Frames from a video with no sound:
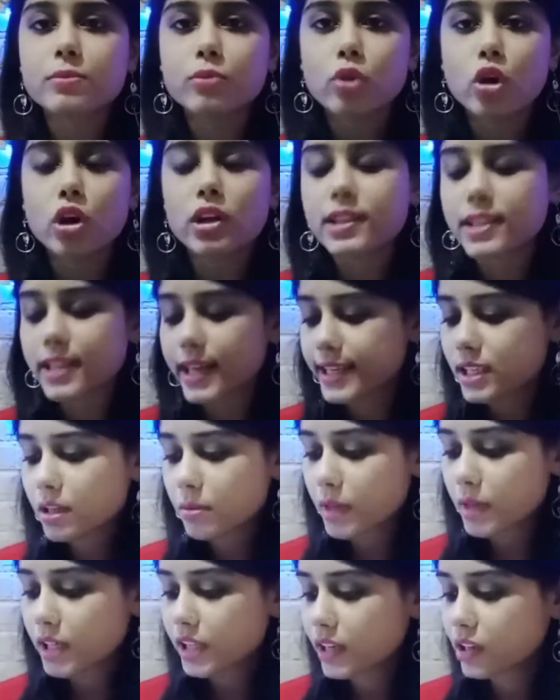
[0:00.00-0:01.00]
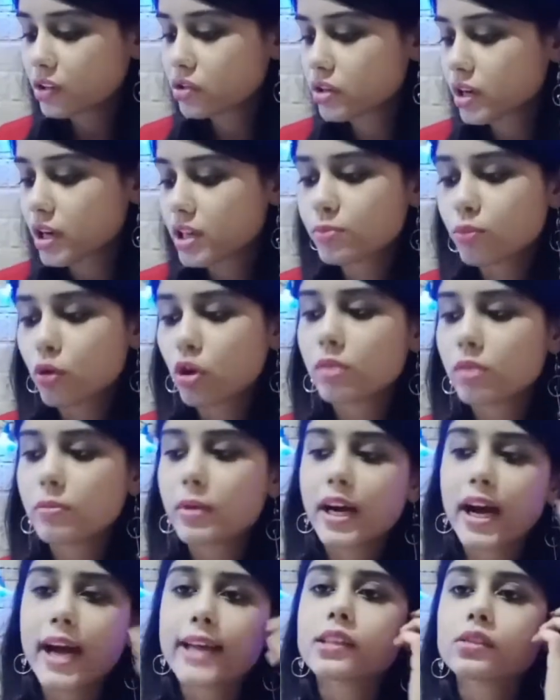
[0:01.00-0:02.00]
स्मॉल साइज़ है मैंने एक्स्ट्रा स्मॉल
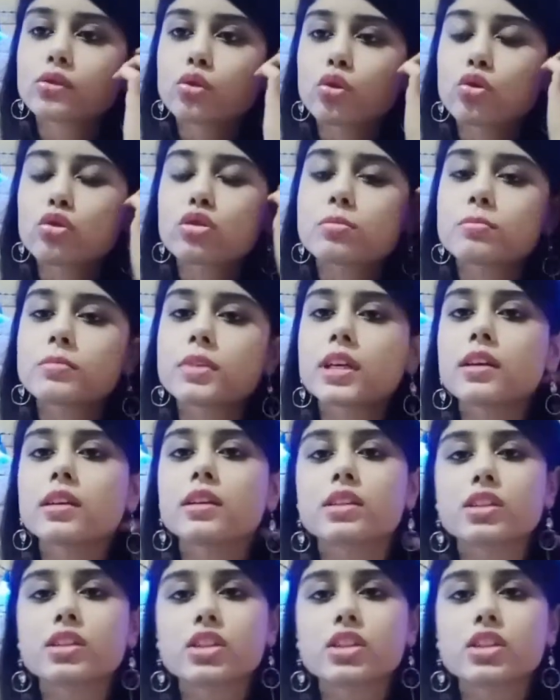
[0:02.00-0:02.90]
मंगाया था तो उसमें